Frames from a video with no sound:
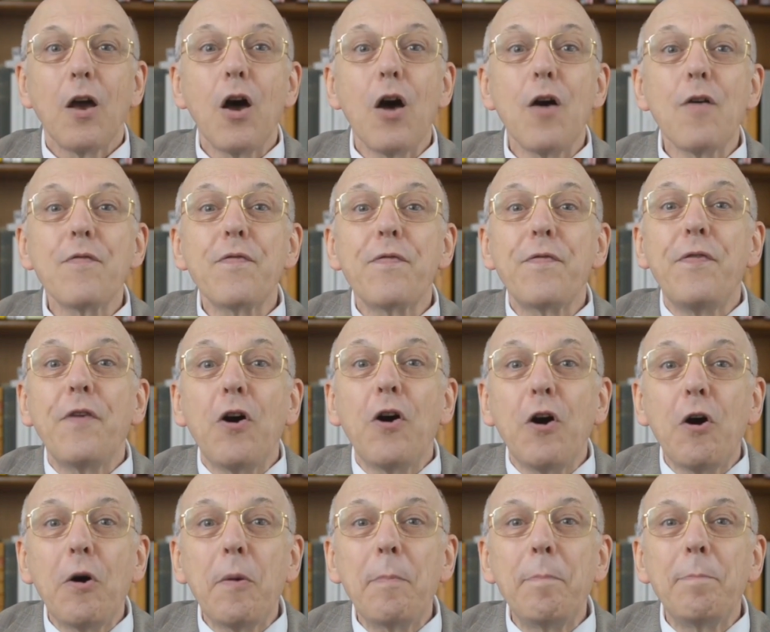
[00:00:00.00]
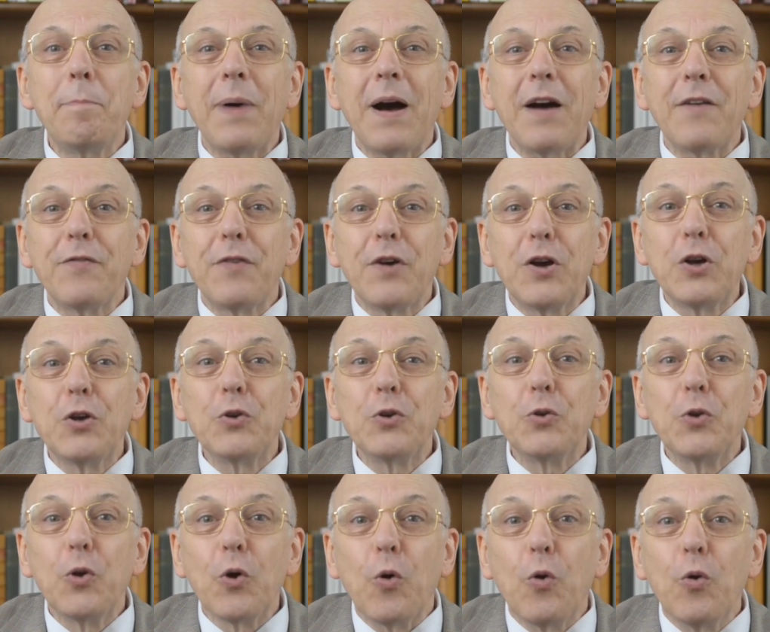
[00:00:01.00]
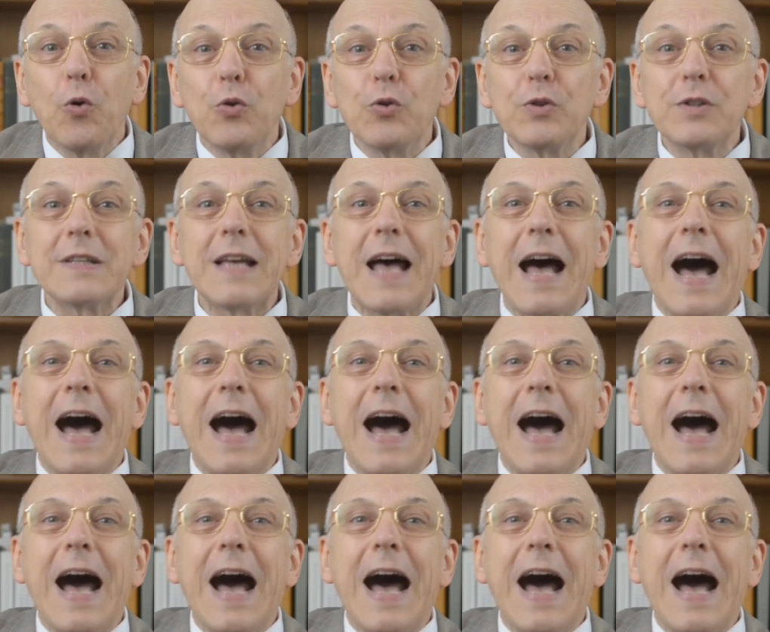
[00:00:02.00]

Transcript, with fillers: Un fort parfum de rose